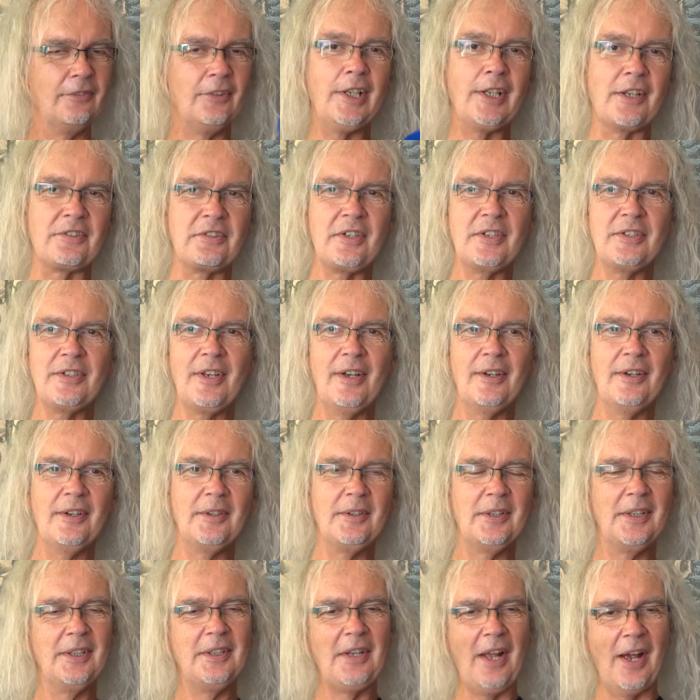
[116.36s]
Nee, das ist
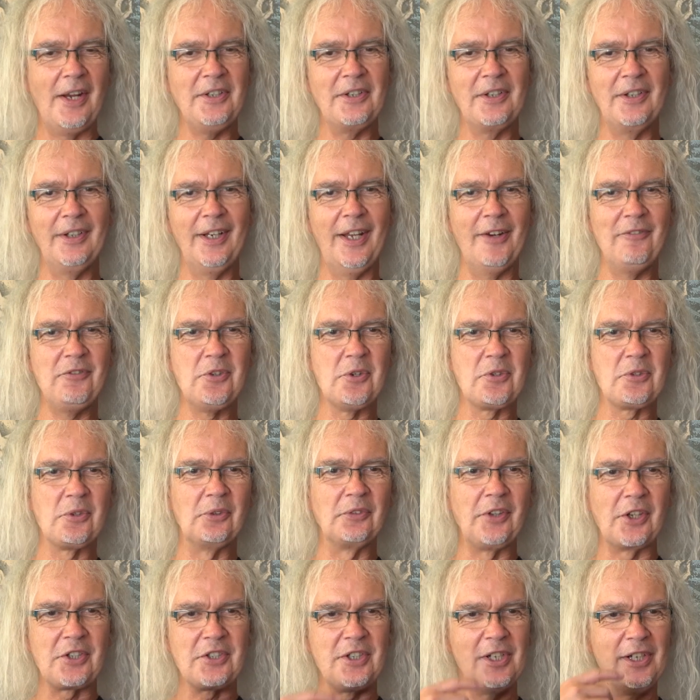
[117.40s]
ja in einigen Reviews
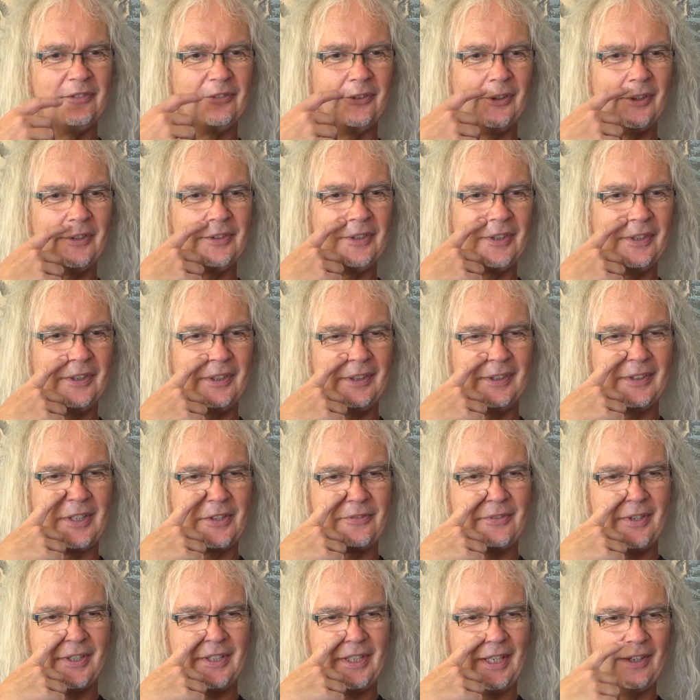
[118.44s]
unterstellt worden. Äh,
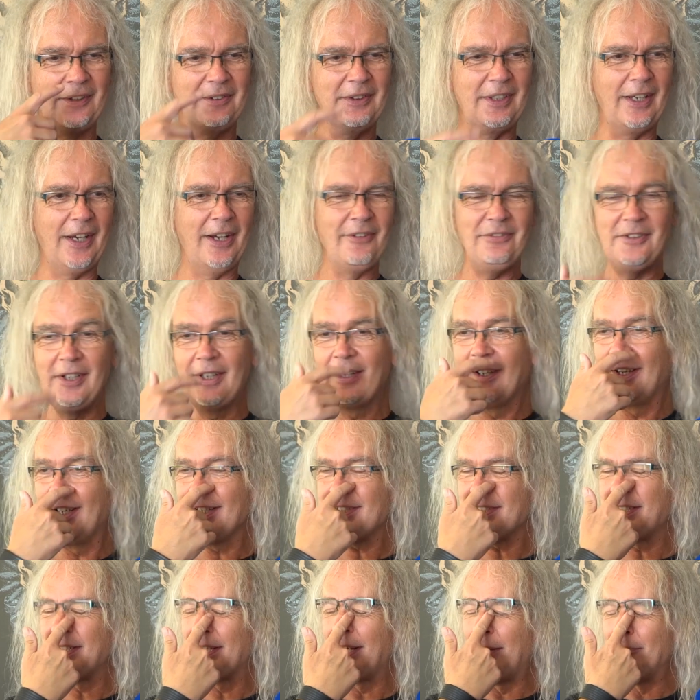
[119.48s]
das wäre die Gravedigger
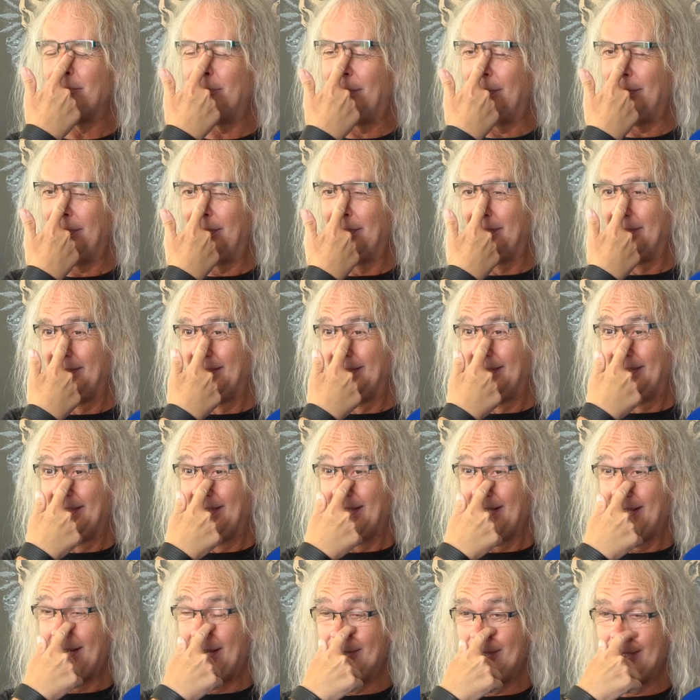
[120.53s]
Restrampe.
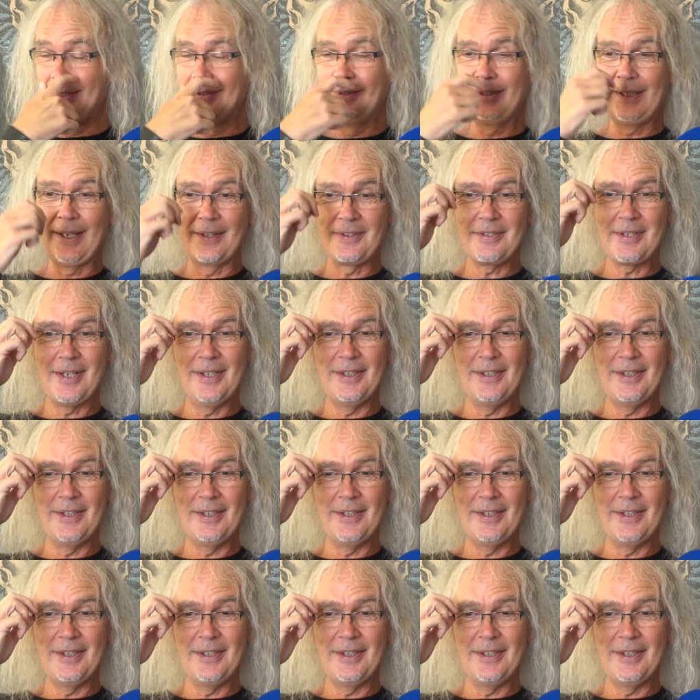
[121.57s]
Aber ganz